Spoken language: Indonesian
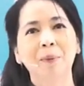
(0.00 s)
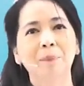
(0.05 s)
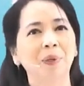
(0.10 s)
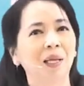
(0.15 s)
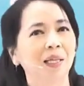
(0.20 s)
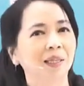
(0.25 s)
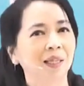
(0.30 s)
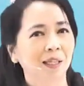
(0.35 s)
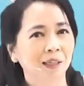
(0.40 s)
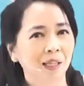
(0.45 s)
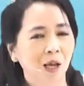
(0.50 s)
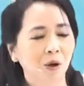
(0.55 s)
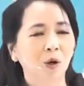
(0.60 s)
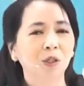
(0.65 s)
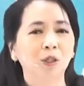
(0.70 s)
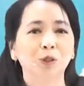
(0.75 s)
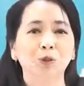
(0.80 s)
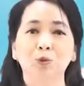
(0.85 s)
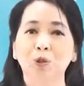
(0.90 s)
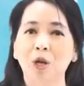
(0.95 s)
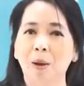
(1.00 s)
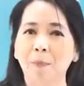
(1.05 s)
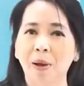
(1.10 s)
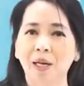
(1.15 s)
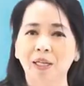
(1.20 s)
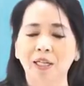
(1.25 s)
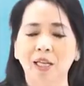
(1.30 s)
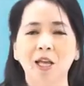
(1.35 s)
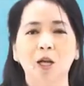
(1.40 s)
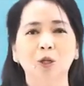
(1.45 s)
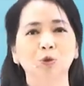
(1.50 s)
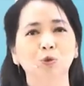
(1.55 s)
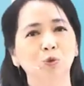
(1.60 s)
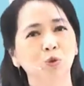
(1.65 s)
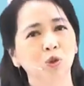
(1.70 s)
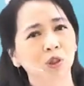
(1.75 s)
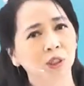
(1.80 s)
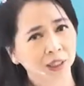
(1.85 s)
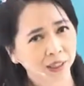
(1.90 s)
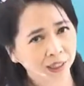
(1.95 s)
tapi kita tahu ada juga Maria yang
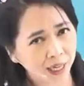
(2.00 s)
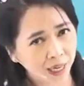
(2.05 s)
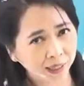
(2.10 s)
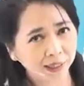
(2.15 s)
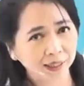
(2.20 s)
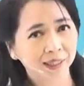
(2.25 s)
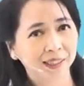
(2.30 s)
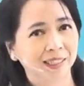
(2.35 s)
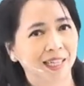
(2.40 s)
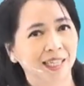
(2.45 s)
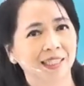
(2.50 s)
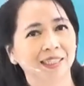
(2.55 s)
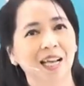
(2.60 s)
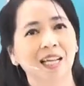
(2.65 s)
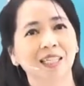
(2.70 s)
duduk dekat dengan